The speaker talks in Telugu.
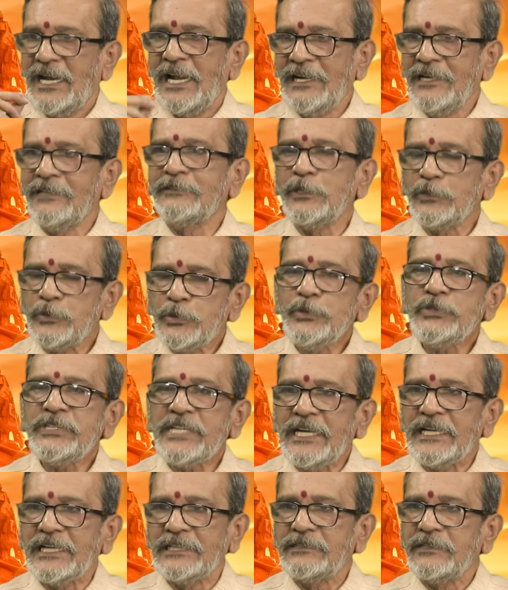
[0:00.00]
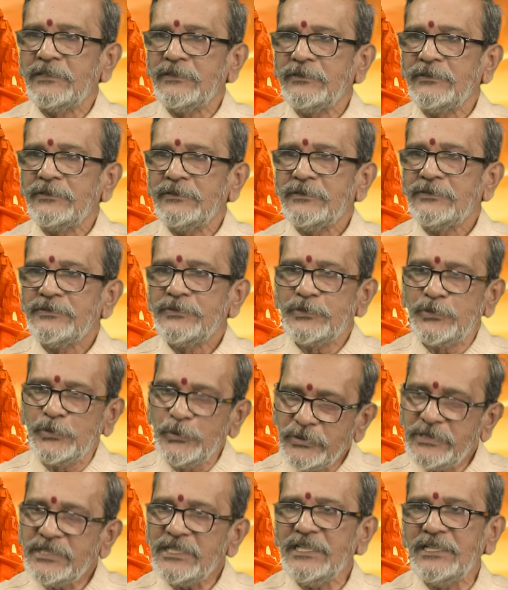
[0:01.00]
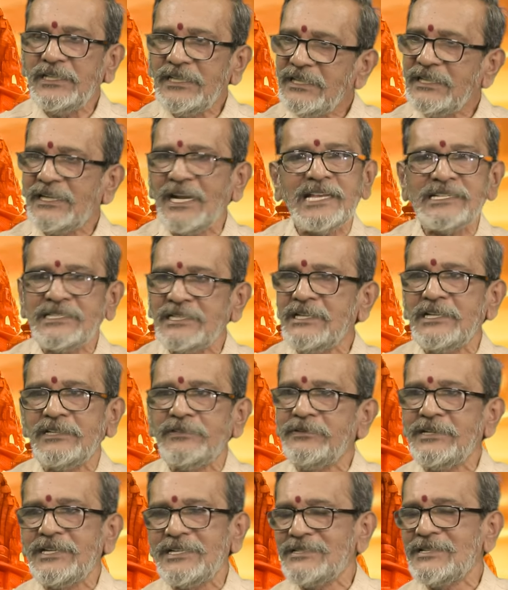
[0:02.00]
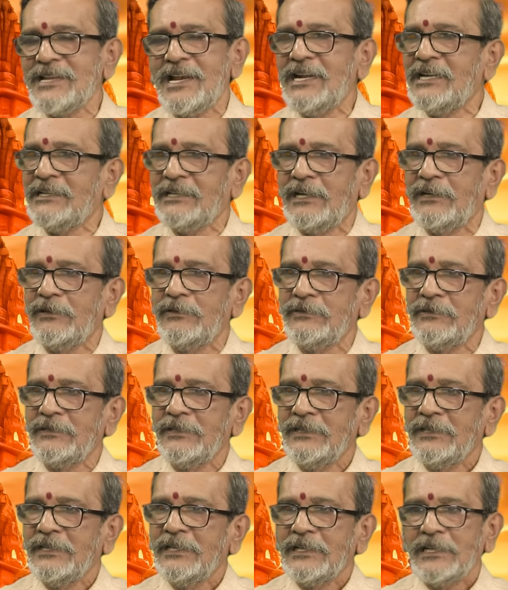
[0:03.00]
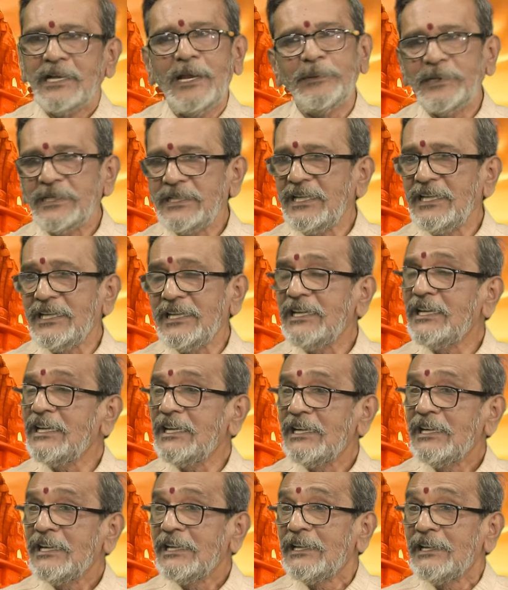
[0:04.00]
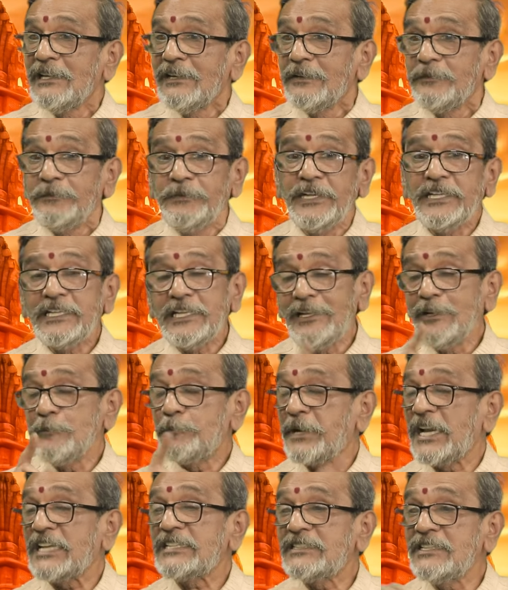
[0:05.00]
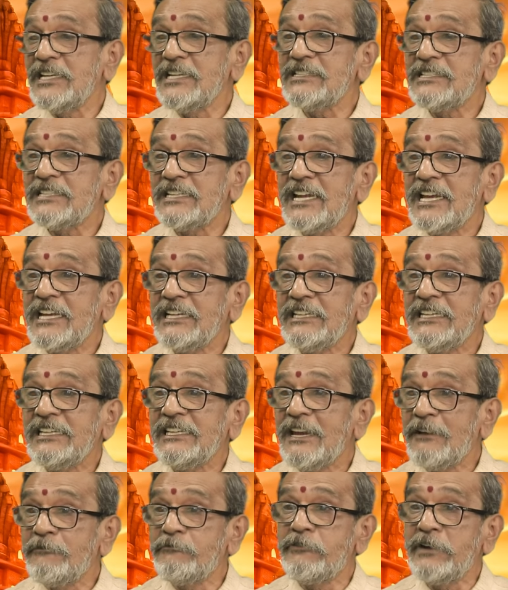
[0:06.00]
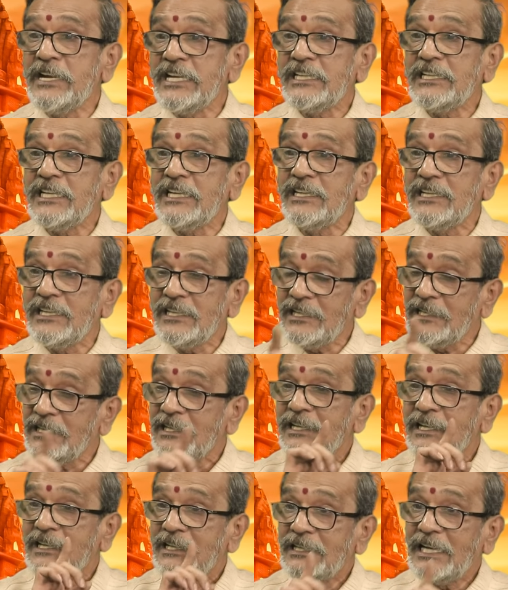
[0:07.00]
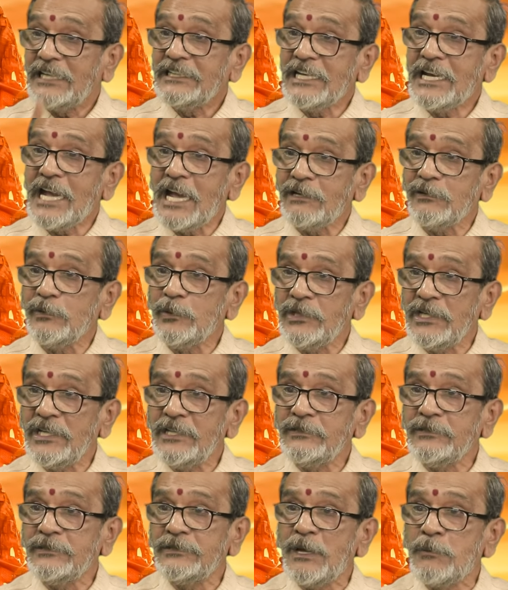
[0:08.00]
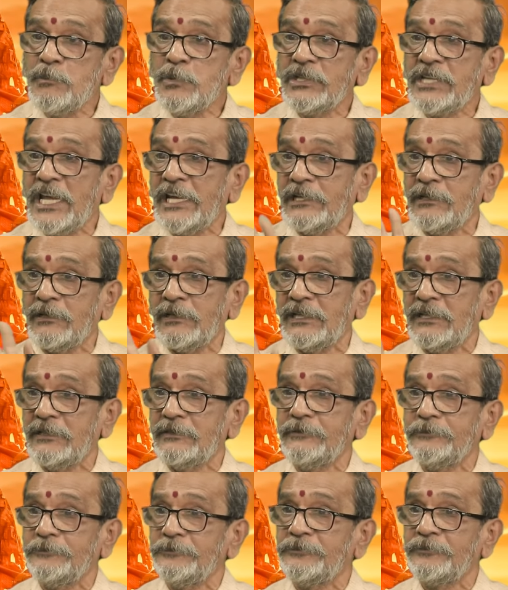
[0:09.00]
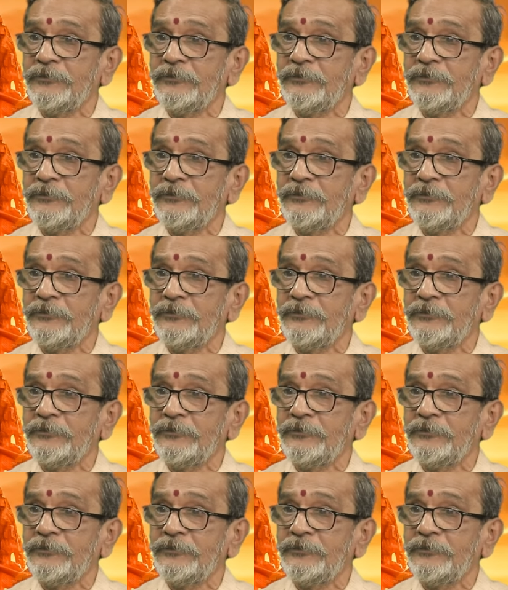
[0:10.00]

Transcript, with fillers: కళ్ళతో చూశాడు అతను చూసి రాసినటువంటి సంఘటనలు కాబట్టి వీటిల్ని ప్రశ్నించడానికి ఎవ్వడికి అధికారం లేదు దమ్ము ధైర్యం లేదు